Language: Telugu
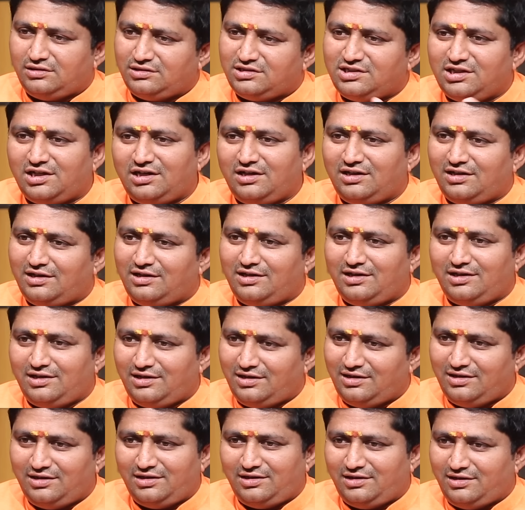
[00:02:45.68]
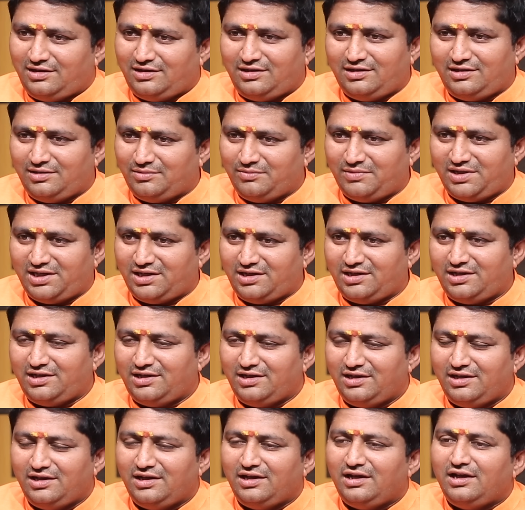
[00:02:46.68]
చాలా అనమాట
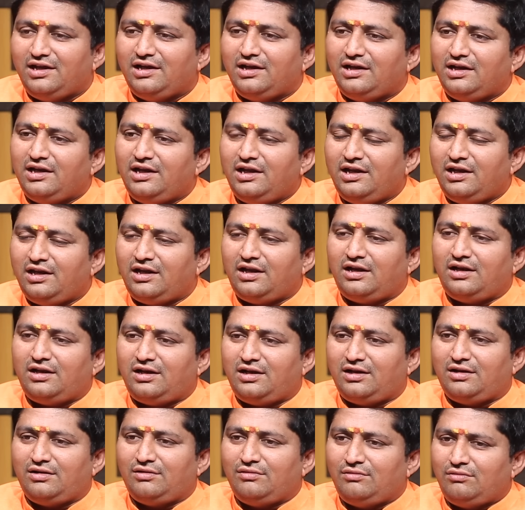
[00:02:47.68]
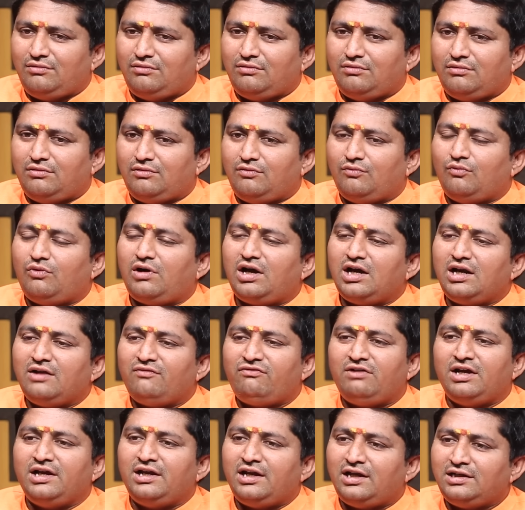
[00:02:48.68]
నేను అన్నాను వాళ్ళ
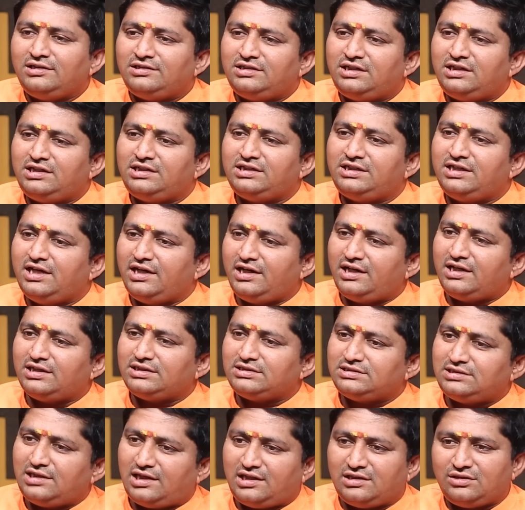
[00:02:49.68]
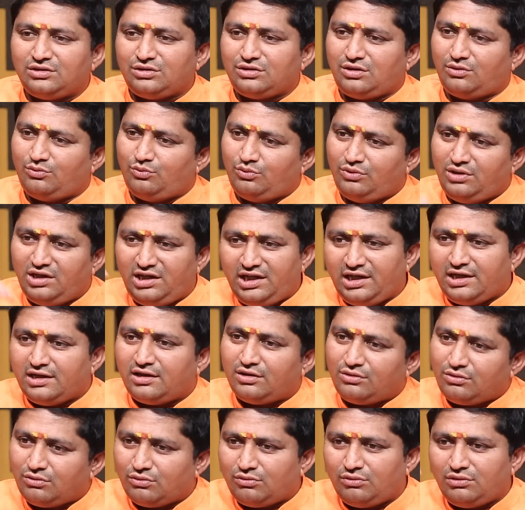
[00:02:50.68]
ఫైనాన్షియల్ స్టేటస్ అంత ఉండి
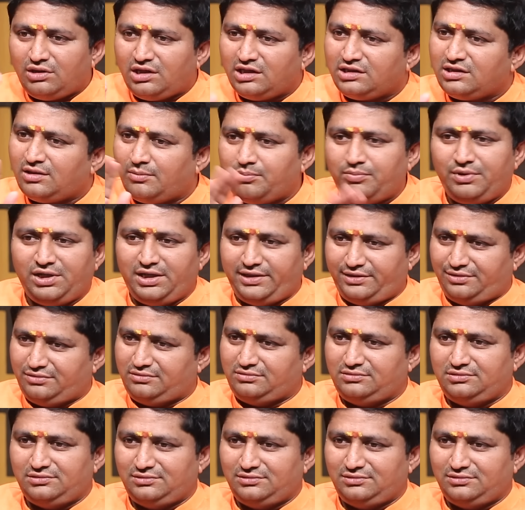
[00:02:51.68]
కట్టుకుంటే తప్పలేదు